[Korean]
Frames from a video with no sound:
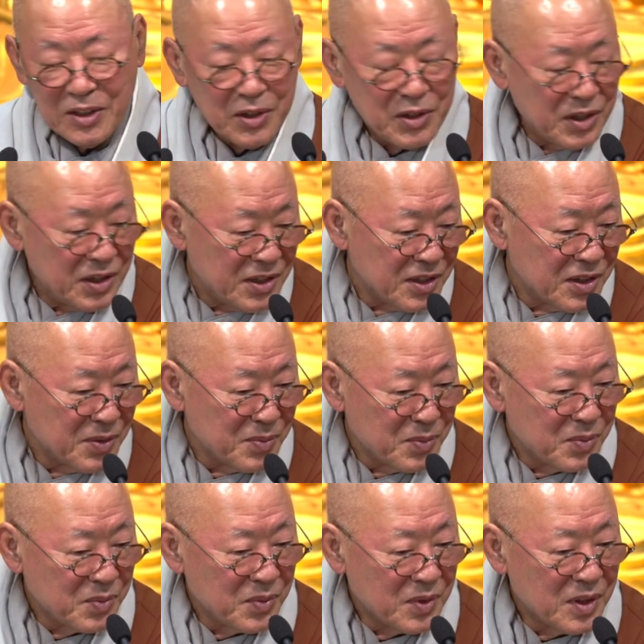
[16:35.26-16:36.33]
여기
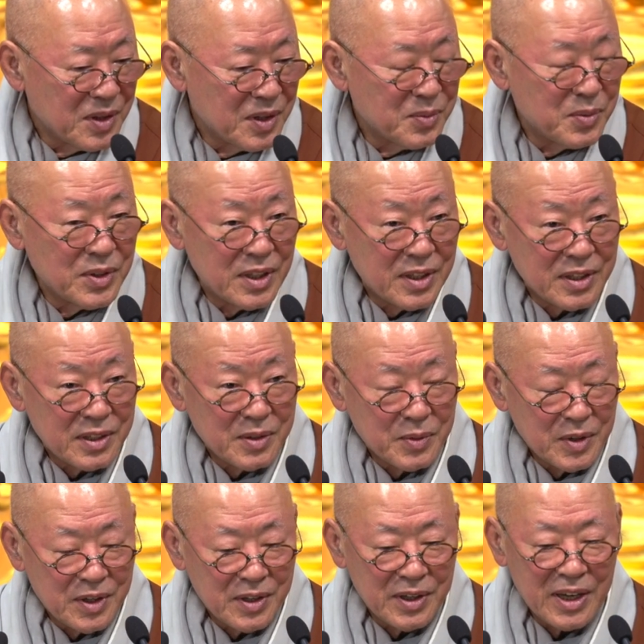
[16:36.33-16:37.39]
지금 여러분이
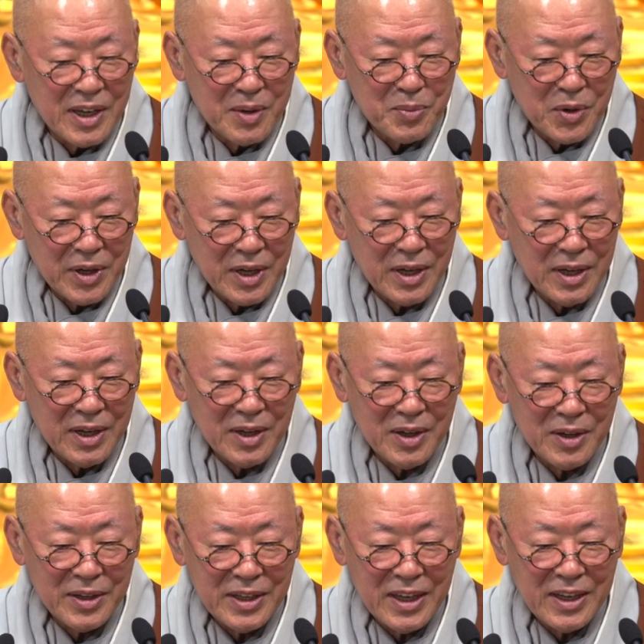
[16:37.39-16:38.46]
지금 이 해보의
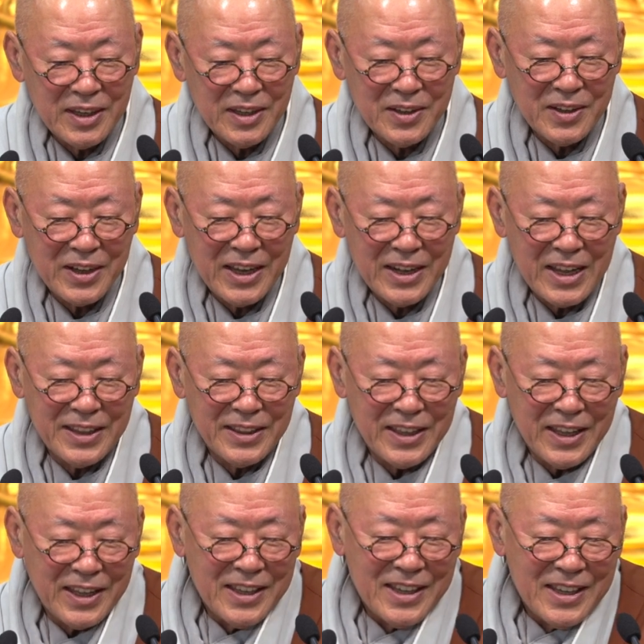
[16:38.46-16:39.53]
얘기를
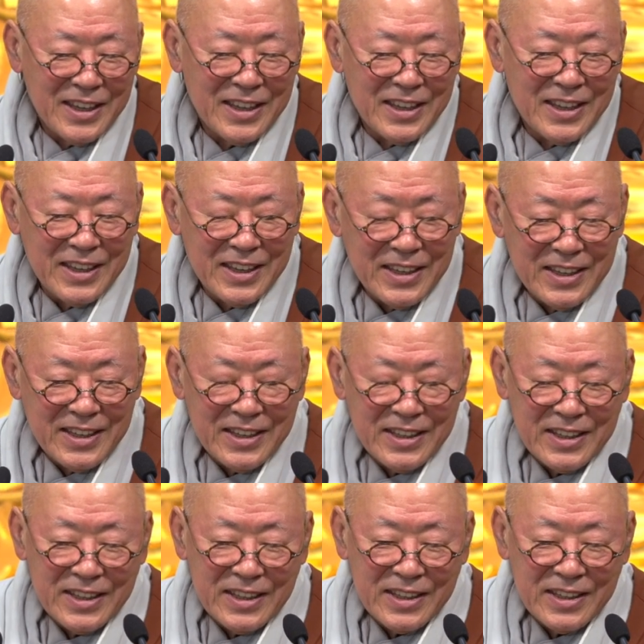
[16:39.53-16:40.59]
해놨네.
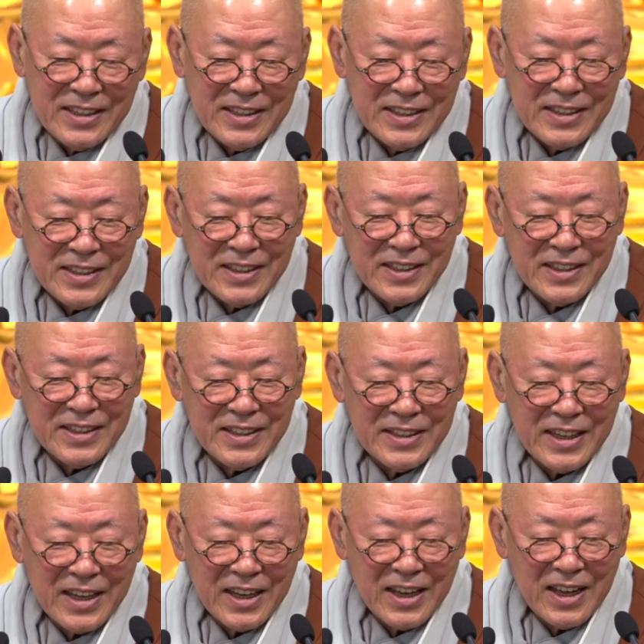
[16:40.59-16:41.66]

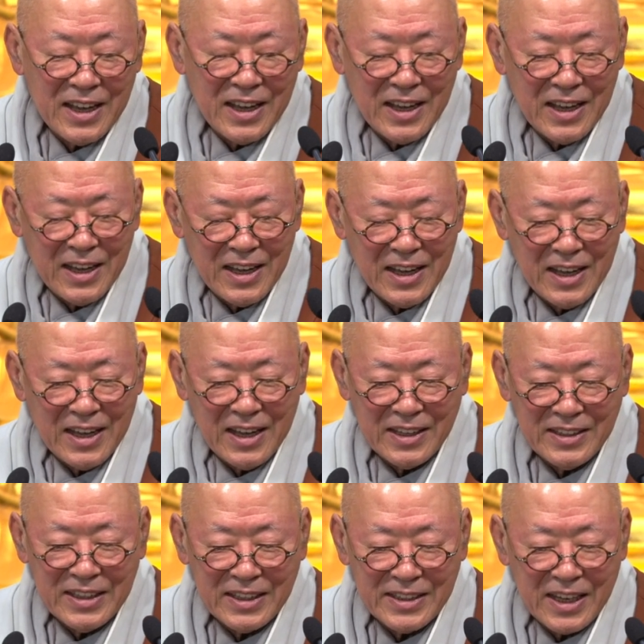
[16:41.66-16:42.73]

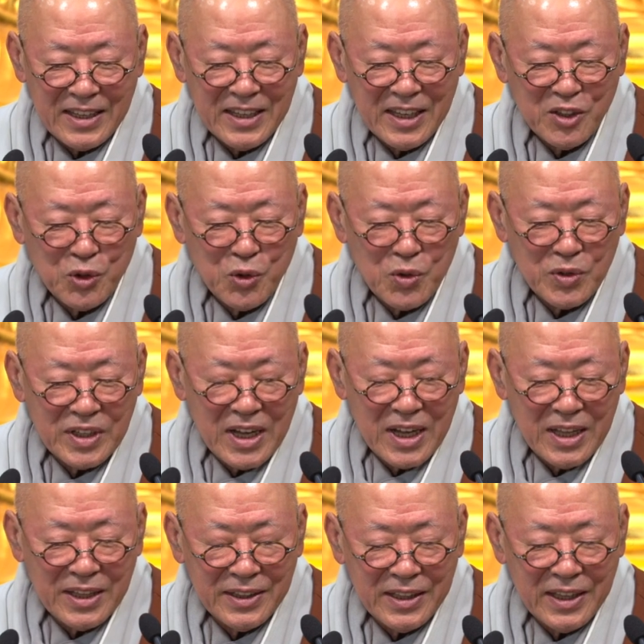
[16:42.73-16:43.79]
선제가 이제
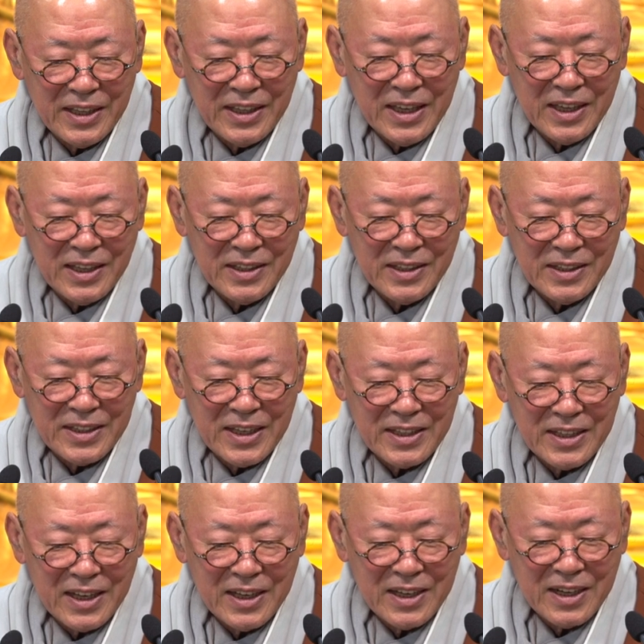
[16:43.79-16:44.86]
자제주동자한테 이제
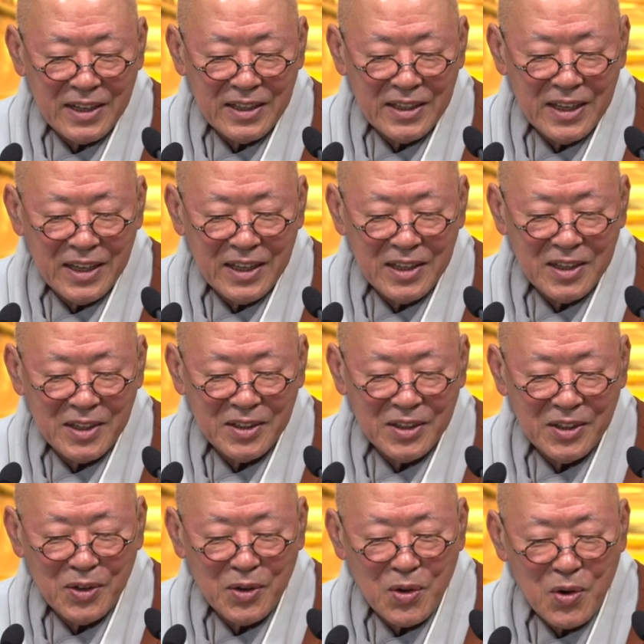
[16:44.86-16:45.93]
찾아가라는 얘기를
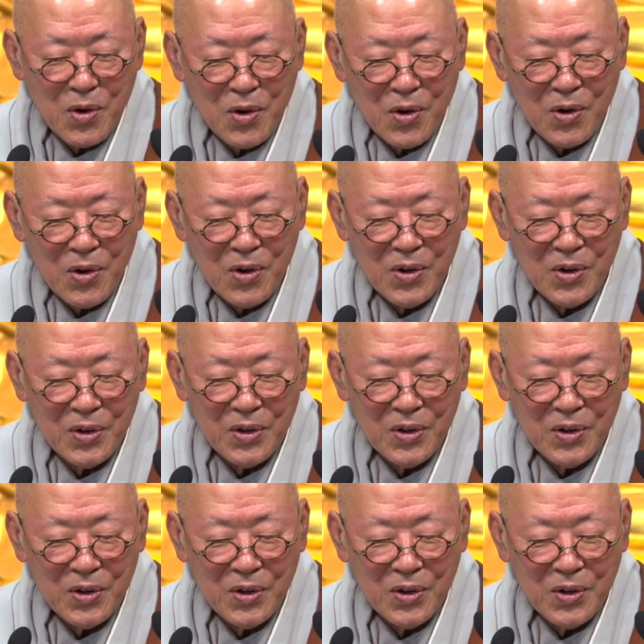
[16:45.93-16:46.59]
듣고